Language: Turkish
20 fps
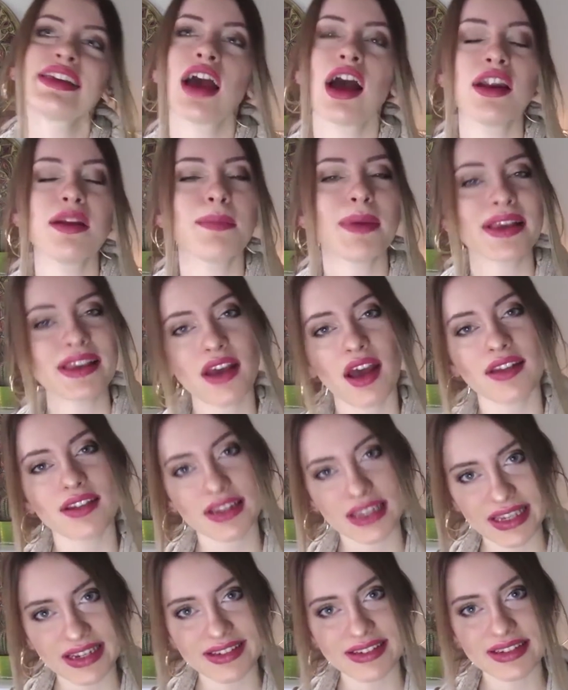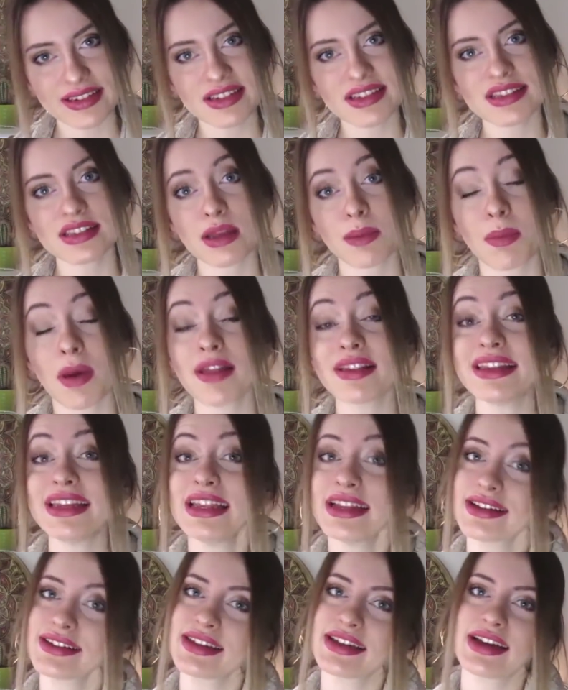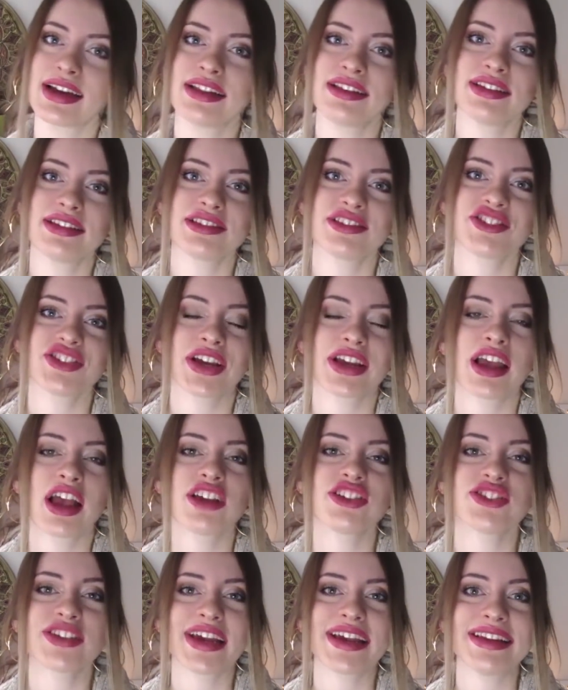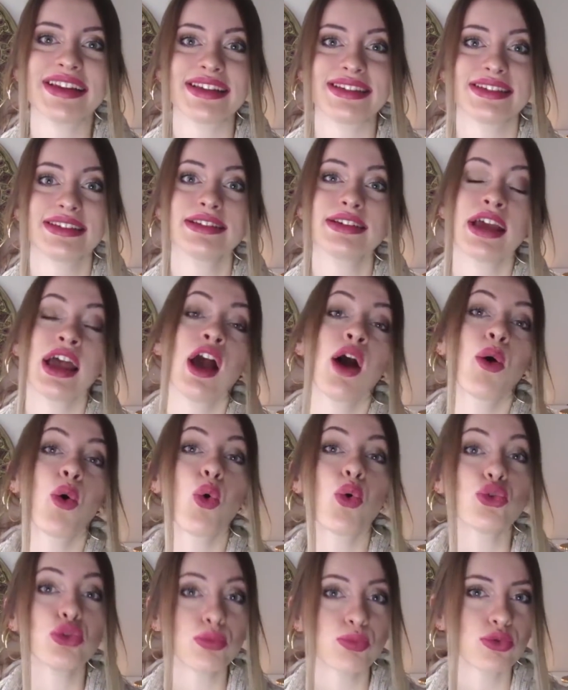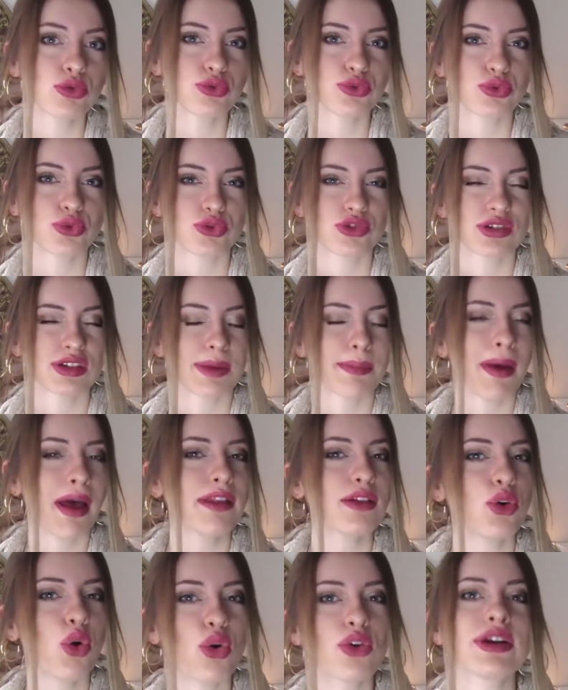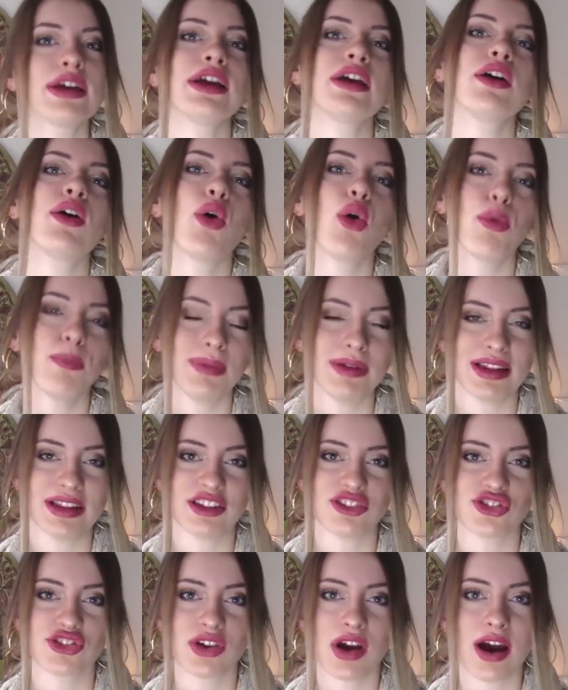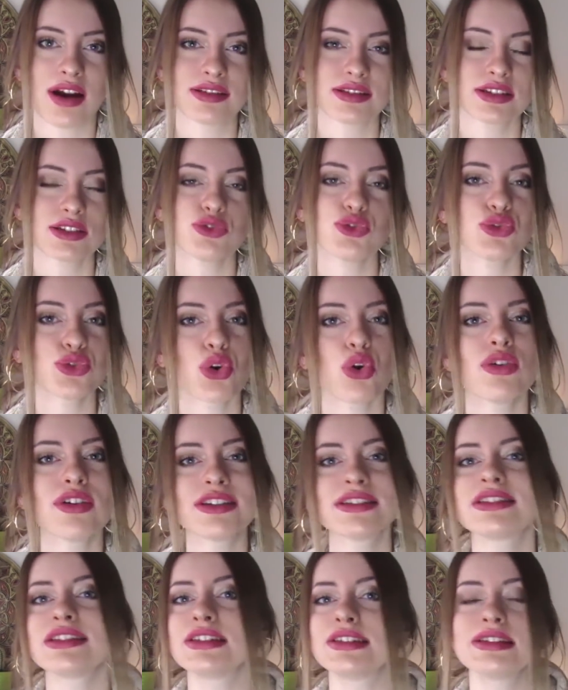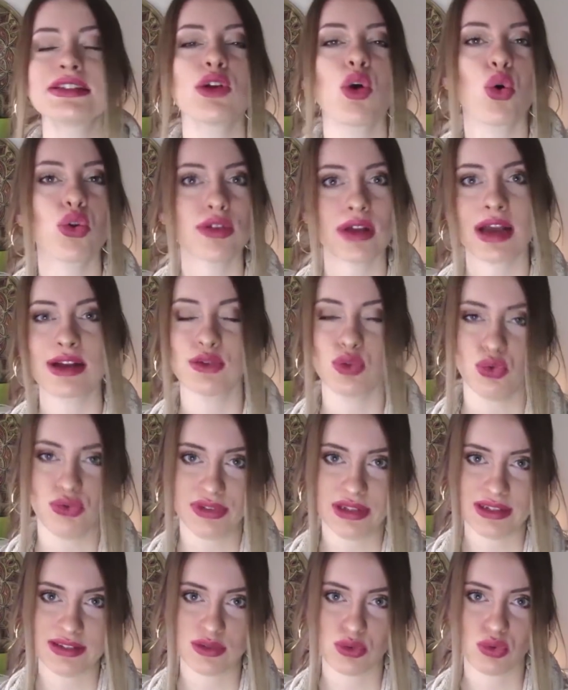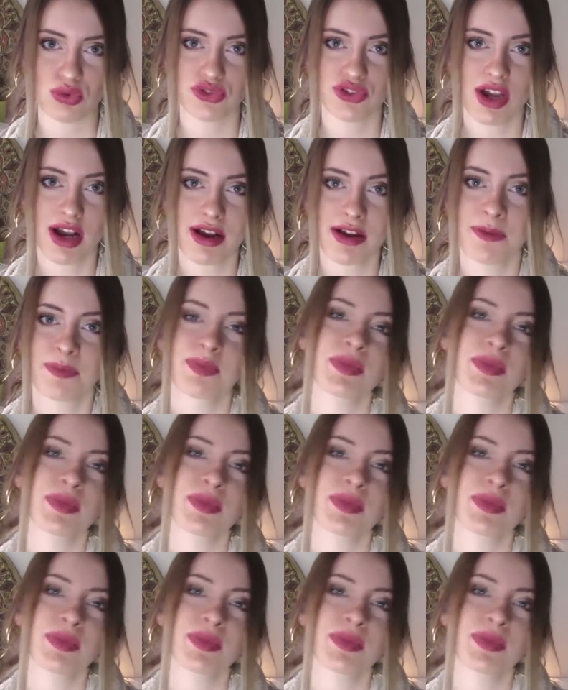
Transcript: Yani mekana girdiğiniz zaman ilk dikkatinizi çeken şey nedir? Onu bulduğunuz zaman orayı ön plana çıkartın. Çünkü orası sizin odak noktanız olacak.